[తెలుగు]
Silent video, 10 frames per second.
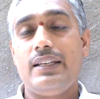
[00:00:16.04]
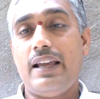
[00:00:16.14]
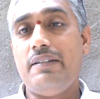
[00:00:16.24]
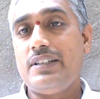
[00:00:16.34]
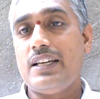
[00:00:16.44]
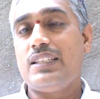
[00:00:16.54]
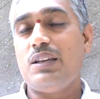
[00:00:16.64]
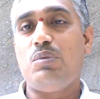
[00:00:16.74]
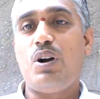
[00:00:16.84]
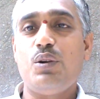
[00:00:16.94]
ఏమి చేస్తే
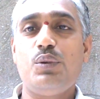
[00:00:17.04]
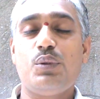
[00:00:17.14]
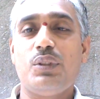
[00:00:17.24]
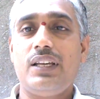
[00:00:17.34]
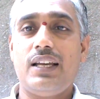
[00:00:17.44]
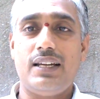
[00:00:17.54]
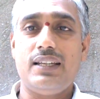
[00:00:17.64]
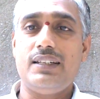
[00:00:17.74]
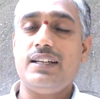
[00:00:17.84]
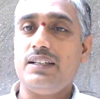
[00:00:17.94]
బాగుంటుంది
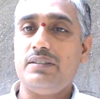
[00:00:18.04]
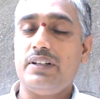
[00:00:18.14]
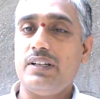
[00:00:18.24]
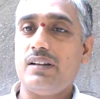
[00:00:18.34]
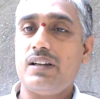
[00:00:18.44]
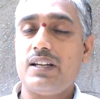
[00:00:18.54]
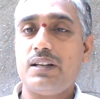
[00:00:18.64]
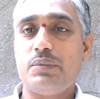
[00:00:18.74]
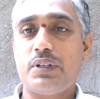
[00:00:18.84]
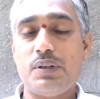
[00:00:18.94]
అనేది నేను ఈ వీడియోలో
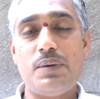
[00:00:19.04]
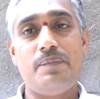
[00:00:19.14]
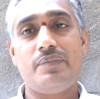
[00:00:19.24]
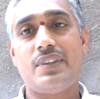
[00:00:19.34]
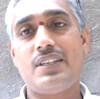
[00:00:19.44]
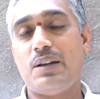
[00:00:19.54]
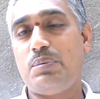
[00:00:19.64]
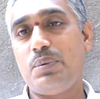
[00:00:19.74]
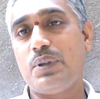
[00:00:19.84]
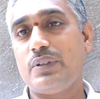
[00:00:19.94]
నేను మీకు
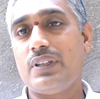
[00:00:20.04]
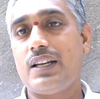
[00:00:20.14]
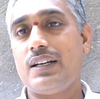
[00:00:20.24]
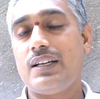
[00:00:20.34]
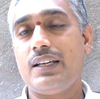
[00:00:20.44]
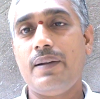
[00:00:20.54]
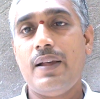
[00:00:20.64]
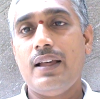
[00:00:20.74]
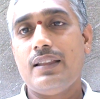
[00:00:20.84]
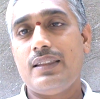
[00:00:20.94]
చెప్పబోతున్నానండి
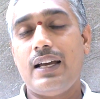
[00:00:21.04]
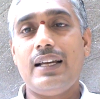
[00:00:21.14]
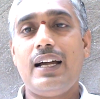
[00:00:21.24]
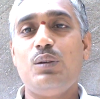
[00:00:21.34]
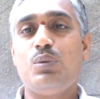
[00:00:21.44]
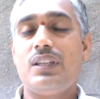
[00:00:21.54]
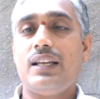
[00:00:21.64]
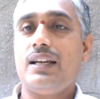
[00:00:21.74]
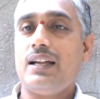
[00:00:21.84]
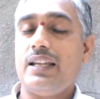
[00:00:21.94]
దయ్యాలు
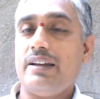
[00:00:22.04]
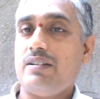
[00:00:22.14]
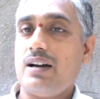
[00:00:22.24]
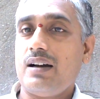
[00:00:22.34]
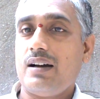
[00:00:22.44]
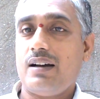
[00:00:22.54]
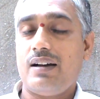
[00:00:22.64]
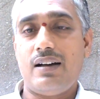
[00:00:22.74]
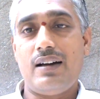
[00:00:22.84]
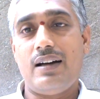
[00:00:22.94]
ఉన్నాయా లేవా
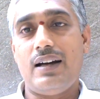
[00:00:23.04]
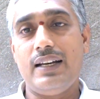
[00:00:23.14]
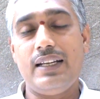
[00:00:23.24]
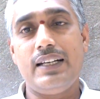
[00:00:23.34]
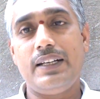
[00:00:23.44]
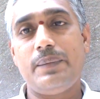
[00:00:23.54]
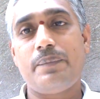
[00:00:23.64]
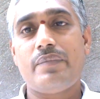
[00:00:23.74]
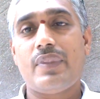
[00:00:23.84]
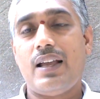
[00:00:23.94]
అని
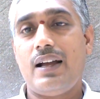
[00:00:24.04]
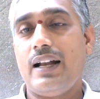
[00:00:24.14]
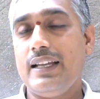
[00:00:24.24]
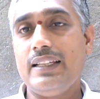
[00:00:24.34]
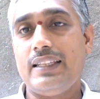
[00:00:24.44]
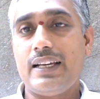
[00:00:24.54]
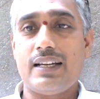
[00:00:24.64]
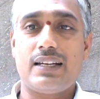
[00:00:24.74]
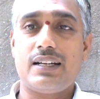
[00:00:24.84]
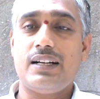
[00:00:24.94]
అడిగితే
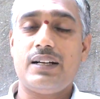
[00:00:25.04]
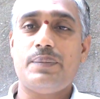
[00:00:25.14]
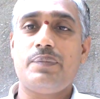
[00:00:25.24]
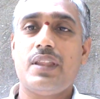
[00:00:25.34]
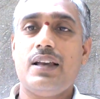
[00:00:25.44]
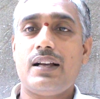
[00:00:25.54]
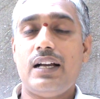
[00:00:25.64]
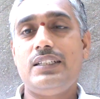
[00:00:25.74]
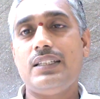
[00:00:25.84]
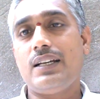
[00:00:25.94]
గనక
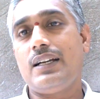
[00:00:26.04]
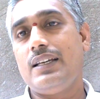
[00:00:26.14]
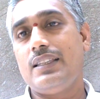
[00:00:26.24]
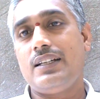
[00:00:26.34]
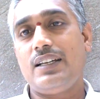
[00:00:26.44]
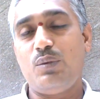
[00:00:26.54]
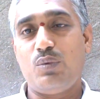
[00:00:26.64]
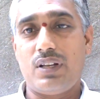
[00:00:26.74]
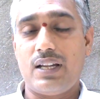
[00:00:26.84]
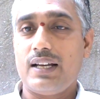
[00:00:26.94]
ఖచ్చితంగా ఏంటంటే
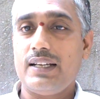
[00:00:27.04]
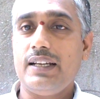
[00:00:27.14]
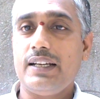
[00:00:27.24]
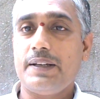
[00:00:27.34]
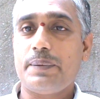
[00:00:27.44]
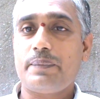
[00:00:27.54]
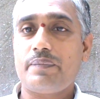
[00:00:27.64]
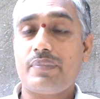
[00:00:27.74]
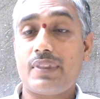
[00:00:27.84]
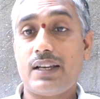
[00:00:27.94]
ఉన్నాయి
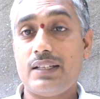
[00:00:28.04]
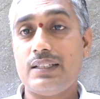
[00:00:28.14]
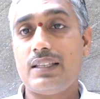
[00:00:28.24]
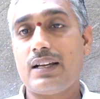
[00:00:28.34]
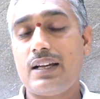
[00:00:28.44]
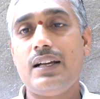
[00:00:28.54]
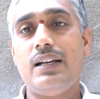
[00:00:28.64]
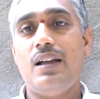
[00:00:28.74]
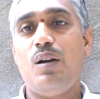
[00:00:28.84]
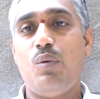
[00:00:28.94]
ఖచ్చితంగా
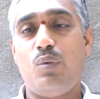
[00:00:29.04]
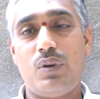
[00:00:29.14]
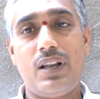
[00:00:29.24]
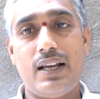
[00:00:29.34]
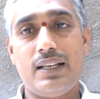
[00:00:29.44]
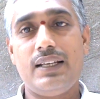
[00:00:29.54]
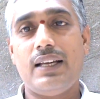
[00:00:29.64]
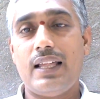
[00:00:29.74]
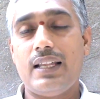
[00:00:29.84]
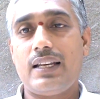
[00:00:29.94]
ఉన్నాయి
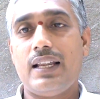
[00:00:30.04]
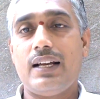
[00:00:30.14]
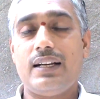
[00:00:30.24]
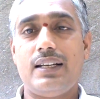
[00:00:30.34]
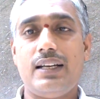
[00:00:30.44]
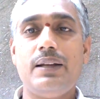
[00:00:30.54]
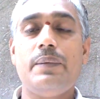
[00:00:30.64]
అది ఎట్లాగంటే